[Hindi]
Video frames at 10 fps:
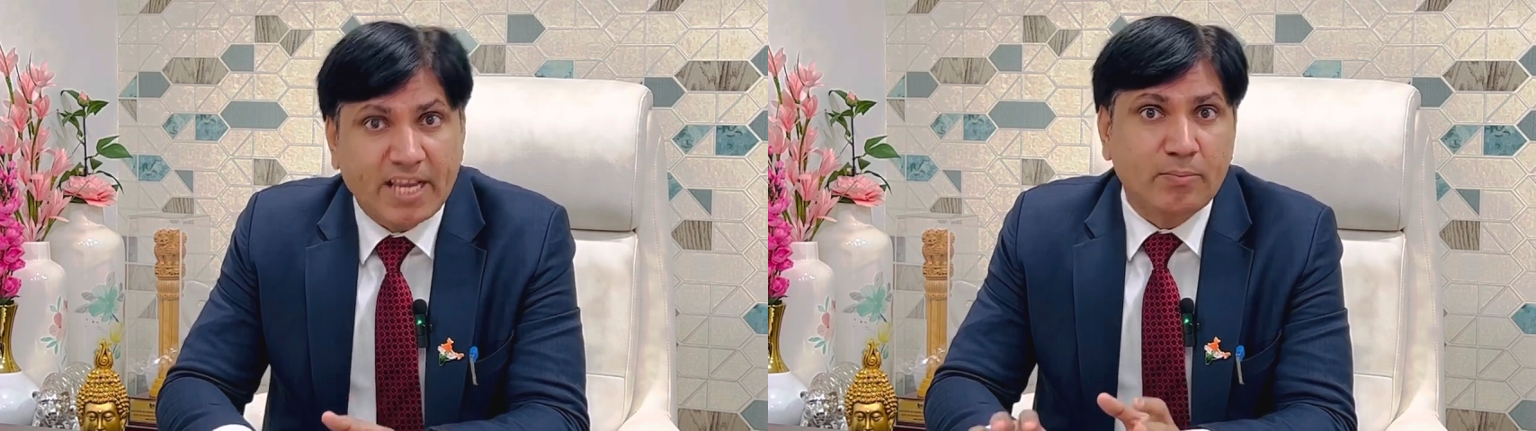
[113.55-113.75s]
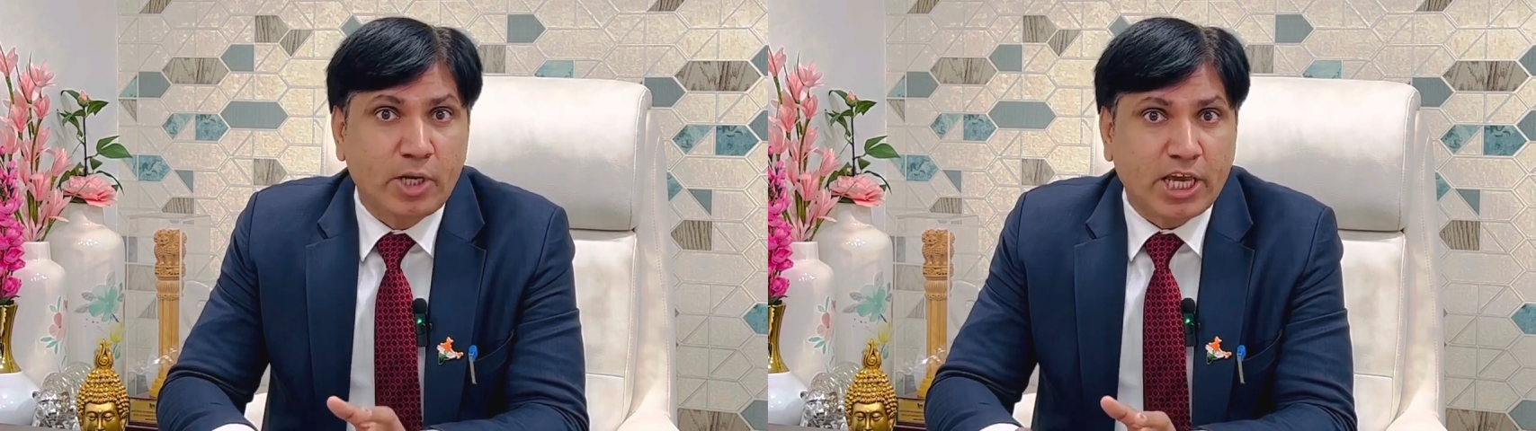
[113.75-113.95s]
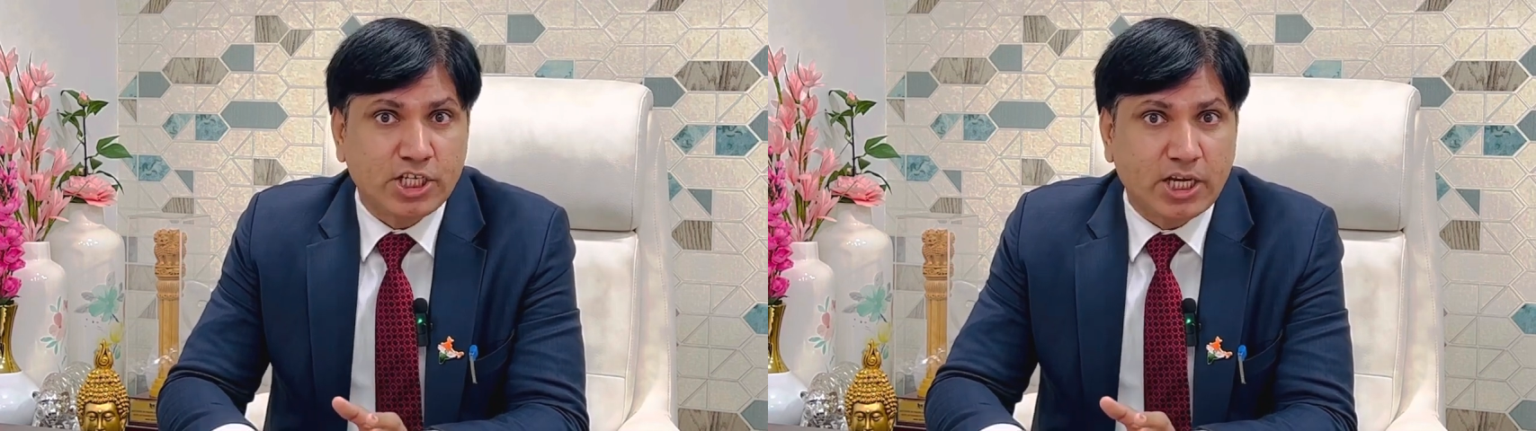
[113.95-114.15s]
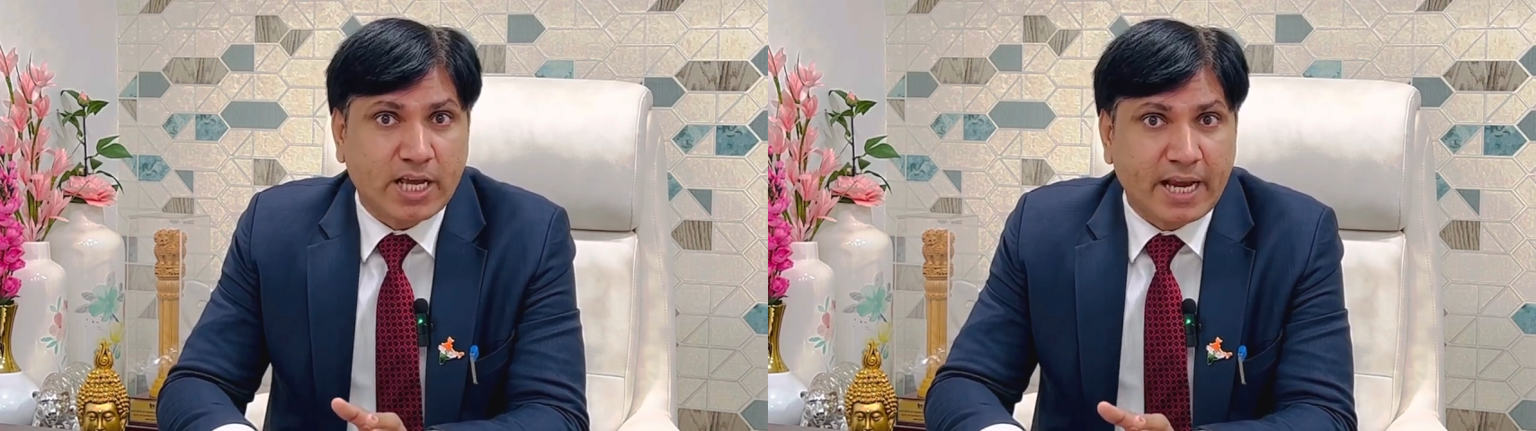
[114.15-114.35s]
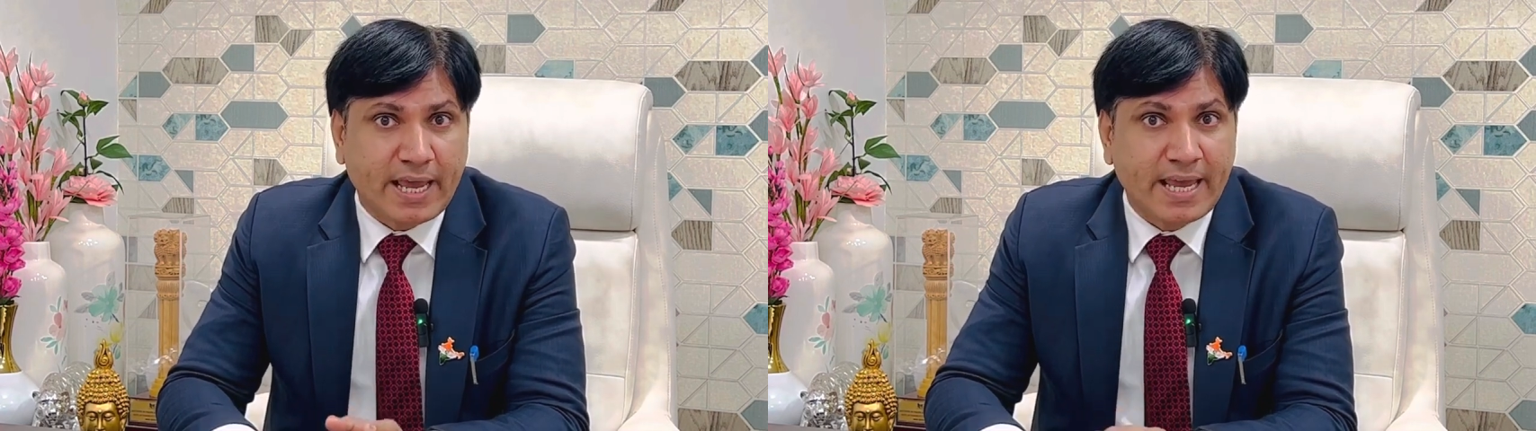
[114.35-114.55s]
कम्युनिकेशन
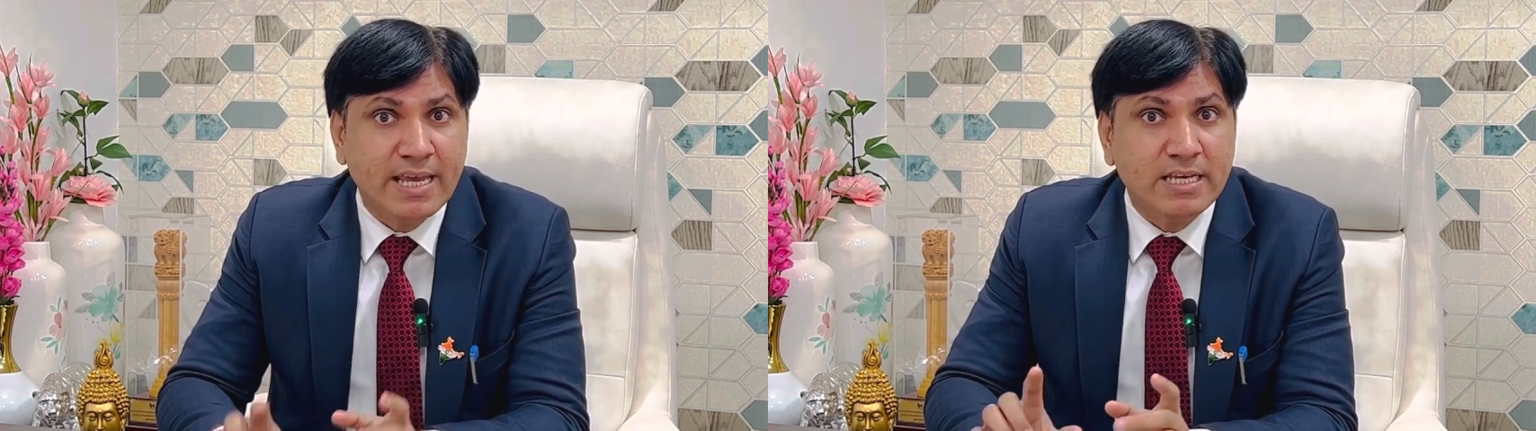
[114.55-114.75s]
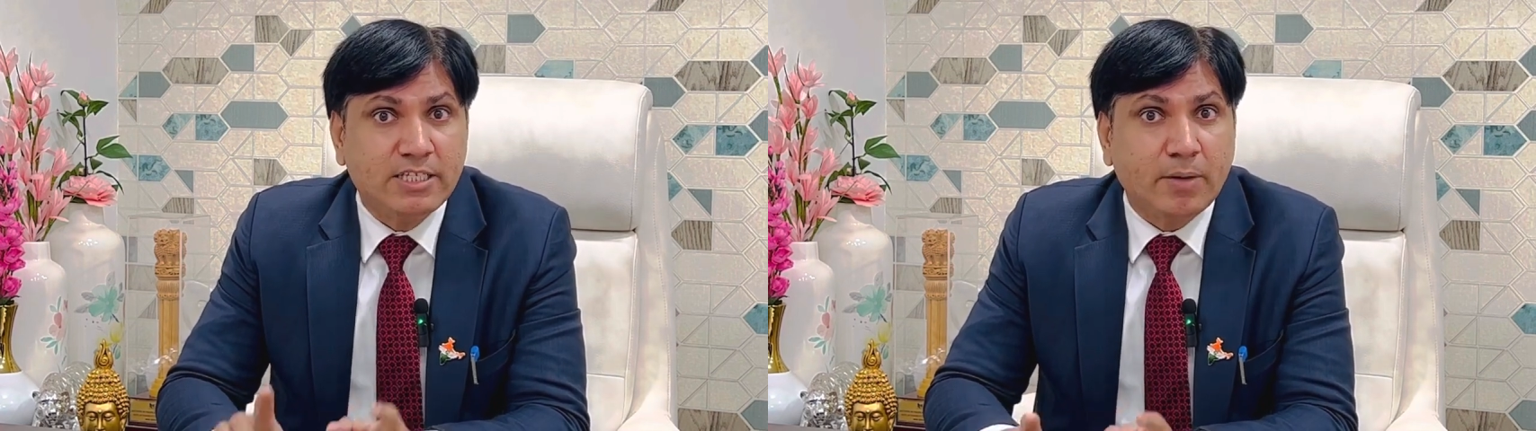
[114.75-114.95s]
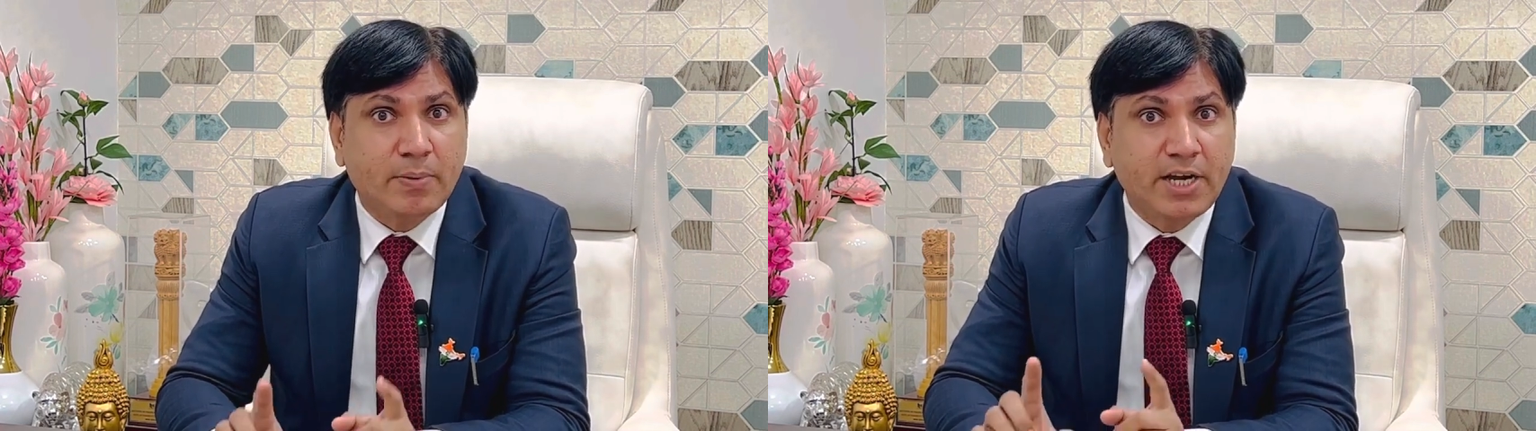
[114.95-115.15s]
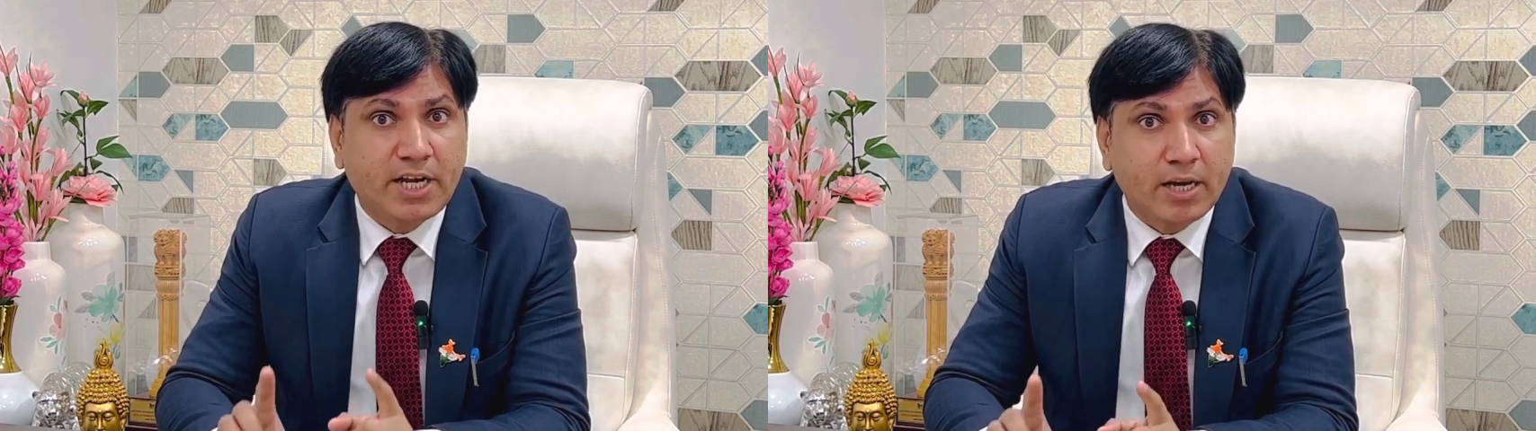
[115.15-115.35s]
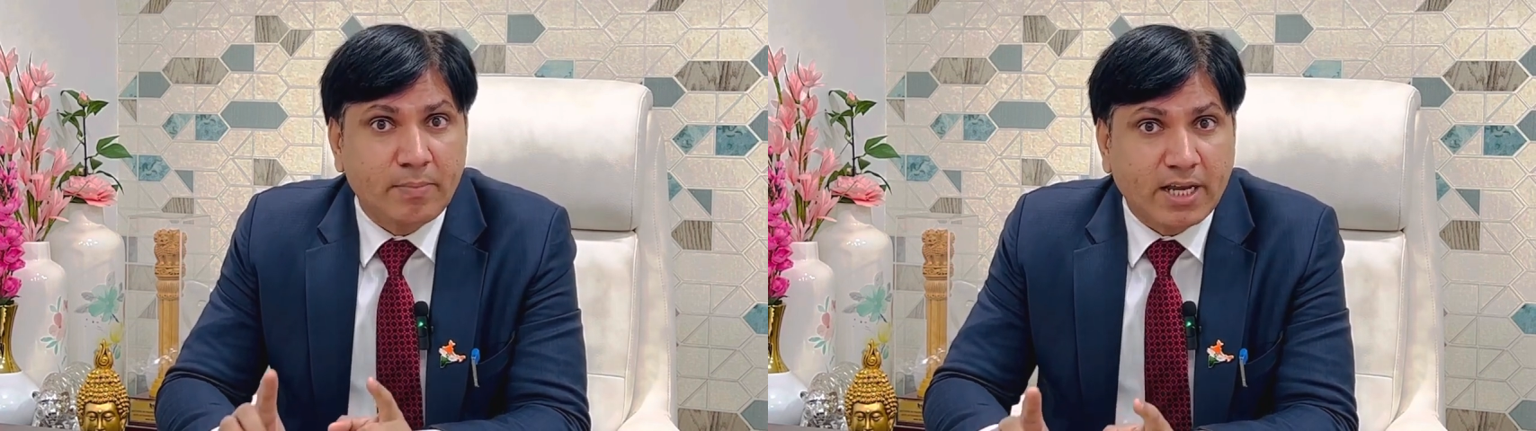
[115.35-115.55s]
करें सब
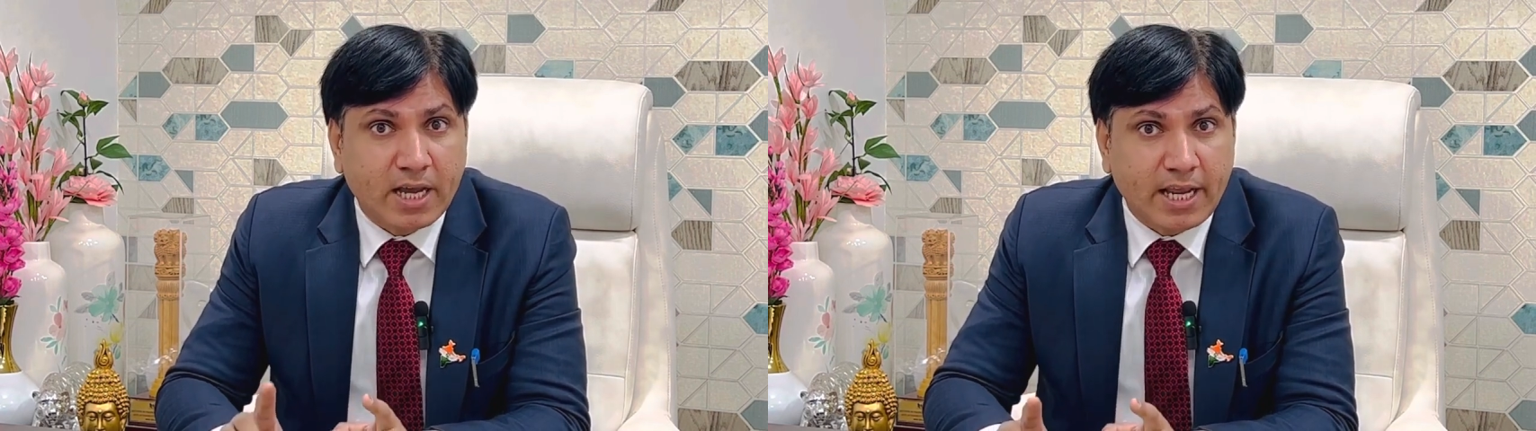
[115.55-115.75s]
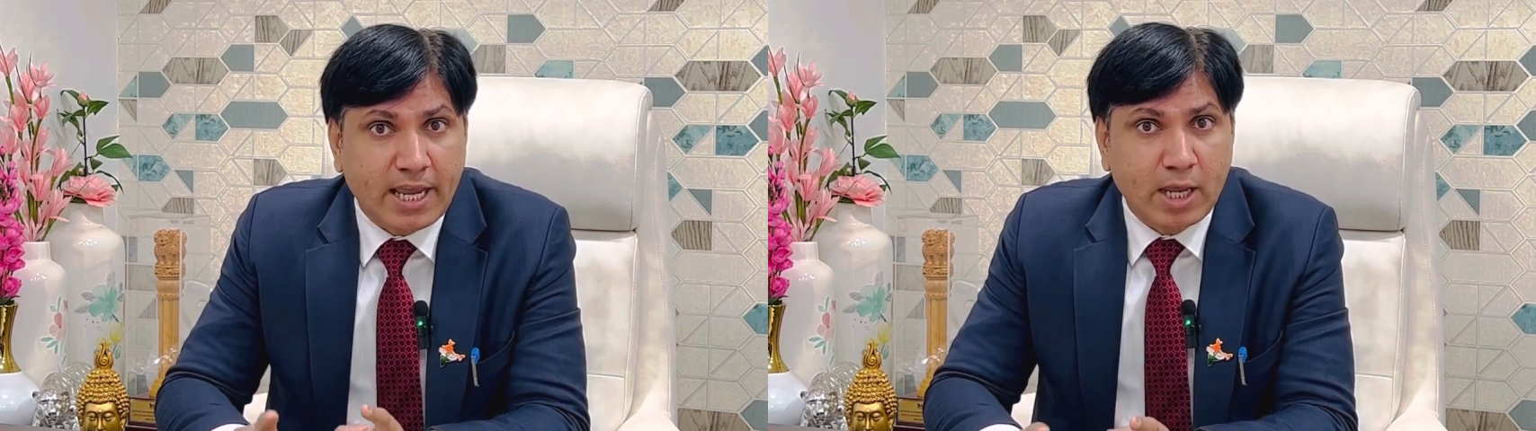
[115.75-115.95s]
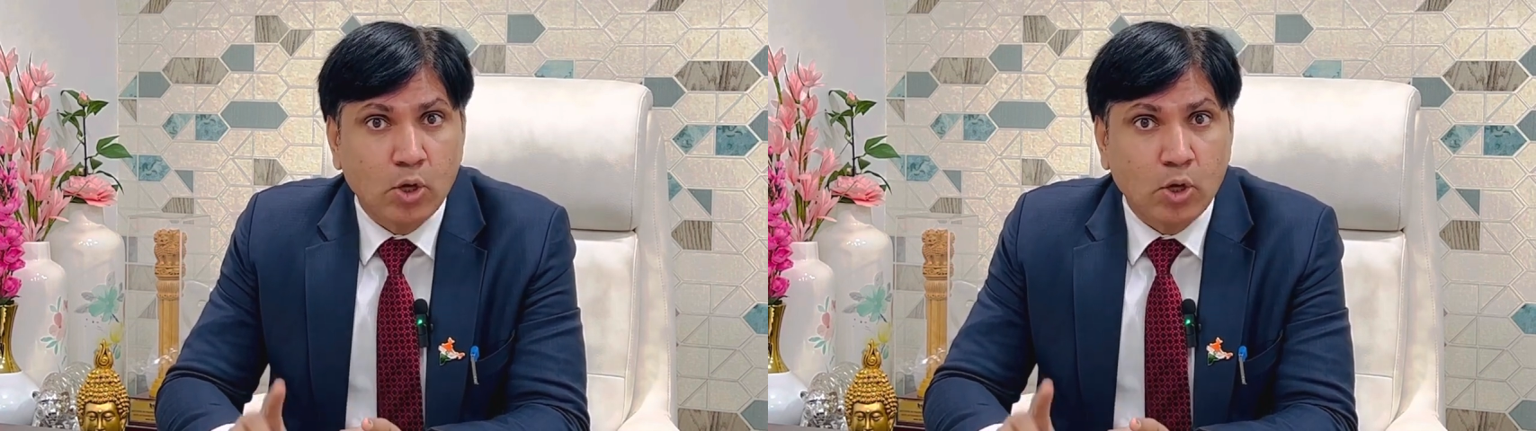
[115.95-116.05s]
रिटर्न में करें